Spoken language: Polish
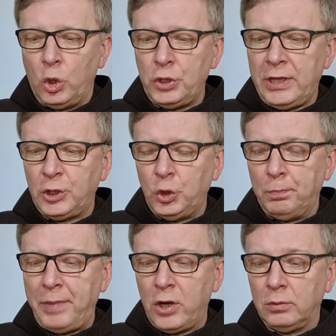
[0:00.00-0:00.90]

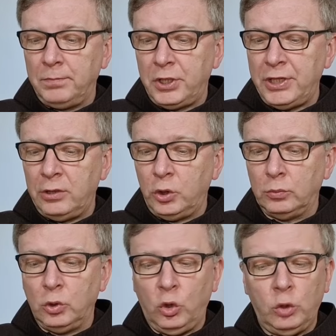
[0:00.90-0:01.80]
ostatnią parą
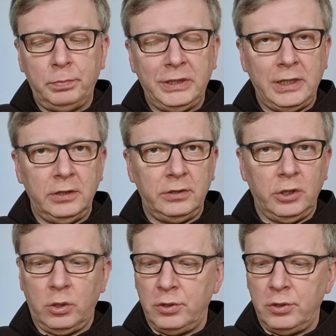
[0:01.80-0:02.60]
przyjętą do grupy chętnych